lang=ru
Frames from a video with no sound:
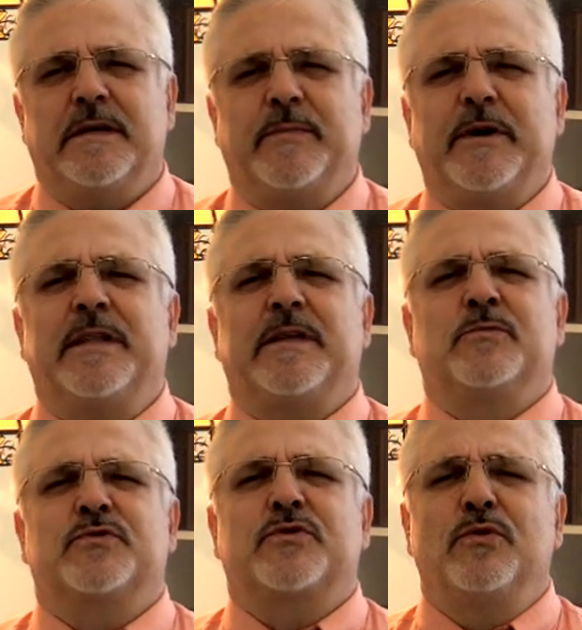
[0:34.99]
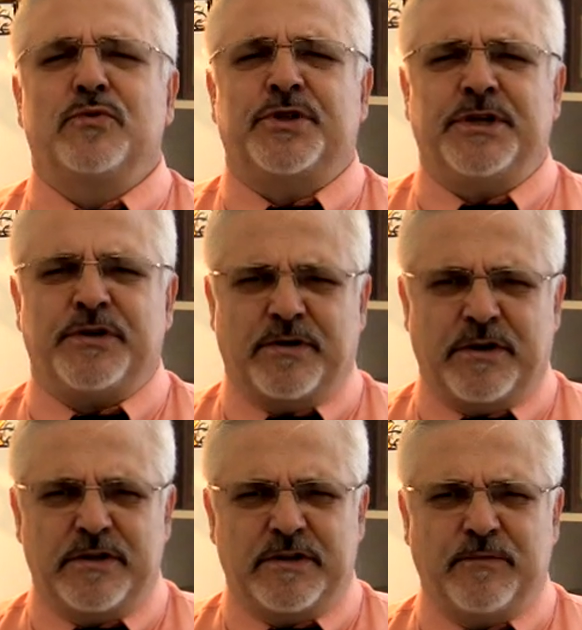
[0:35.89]
И поэтому слушать
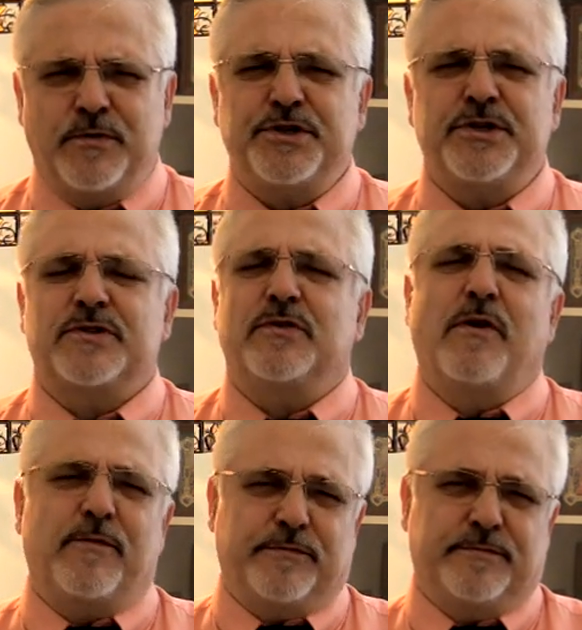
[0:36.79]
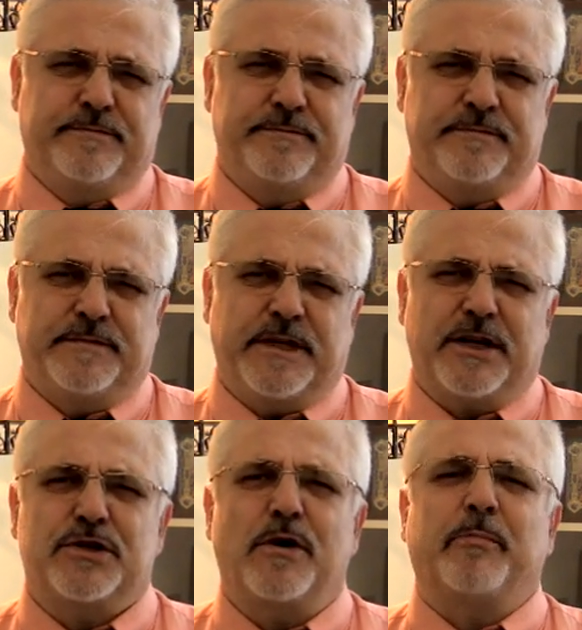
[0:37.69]
около двух часов
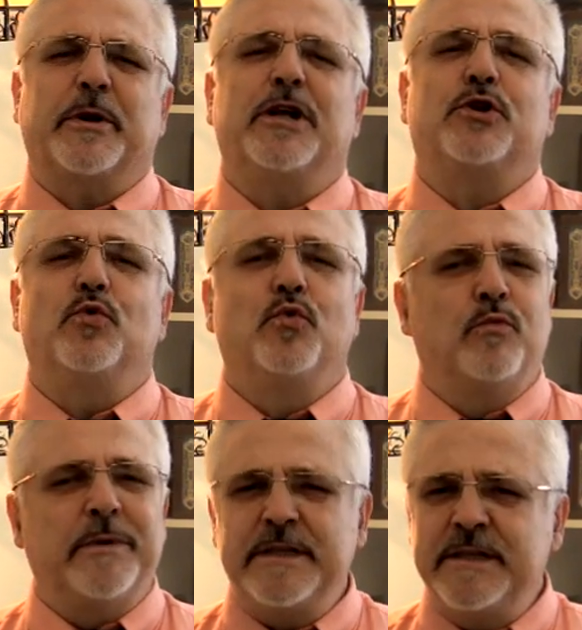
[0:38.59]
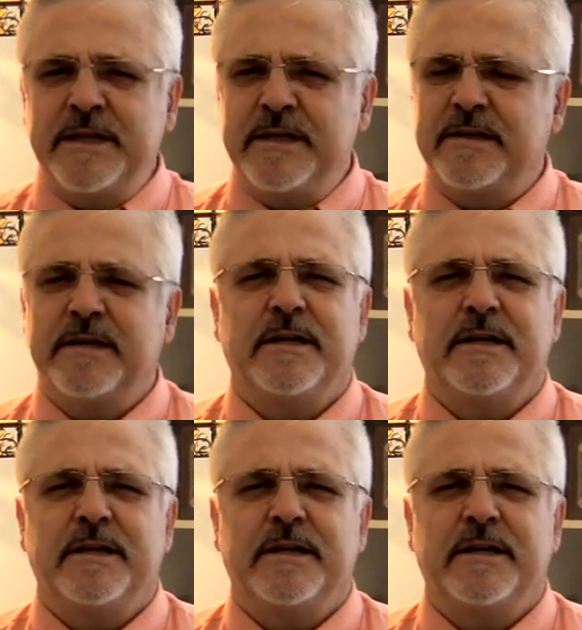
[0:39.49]
хорошо продуманный,